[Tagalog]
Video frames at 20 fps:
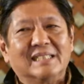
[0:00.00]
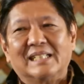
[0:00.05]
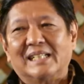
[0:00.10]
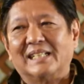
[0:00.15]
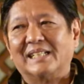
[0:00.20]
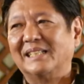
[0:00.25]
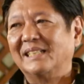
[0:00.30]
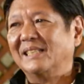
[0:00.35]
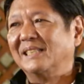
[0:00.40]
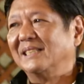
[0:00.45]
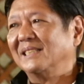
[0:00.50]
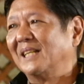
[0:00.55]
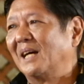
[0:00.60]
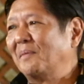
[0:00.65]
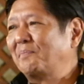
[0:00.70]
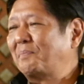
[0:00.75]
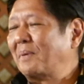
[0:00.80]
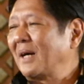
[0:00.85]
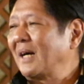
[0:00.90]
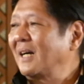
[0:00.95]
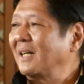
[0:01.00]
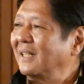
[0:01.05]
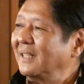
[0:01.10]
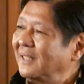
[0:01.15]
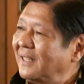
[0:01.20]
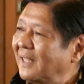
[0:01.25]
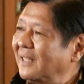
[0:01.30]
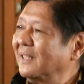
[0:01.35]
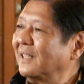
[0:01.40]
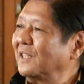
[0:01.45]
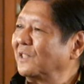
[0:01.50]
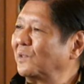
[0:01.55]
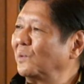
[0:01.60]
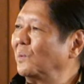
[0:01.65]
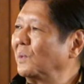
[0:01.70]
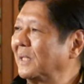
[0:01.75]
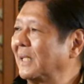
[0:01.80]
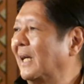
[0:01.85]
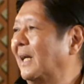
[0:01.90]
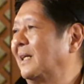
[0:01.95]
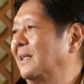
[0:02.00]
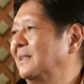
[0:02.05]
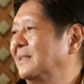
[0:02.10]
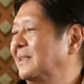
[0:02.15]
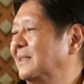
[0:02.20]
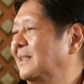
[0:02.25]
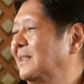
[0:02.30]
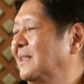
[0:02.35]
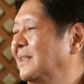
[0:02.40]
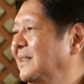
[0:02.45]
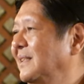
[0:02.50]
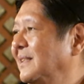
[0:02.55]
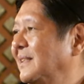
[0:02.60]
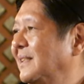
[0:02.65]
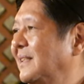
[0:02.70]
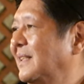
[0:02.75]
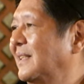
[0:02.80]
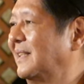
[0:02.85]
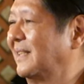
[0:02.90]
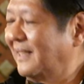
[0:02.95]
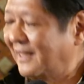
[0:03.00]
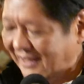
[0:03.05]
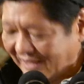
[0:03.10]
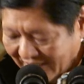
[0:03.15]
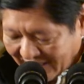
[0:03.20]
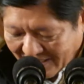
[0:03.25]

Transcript: uh, napakagandang resulta at uh,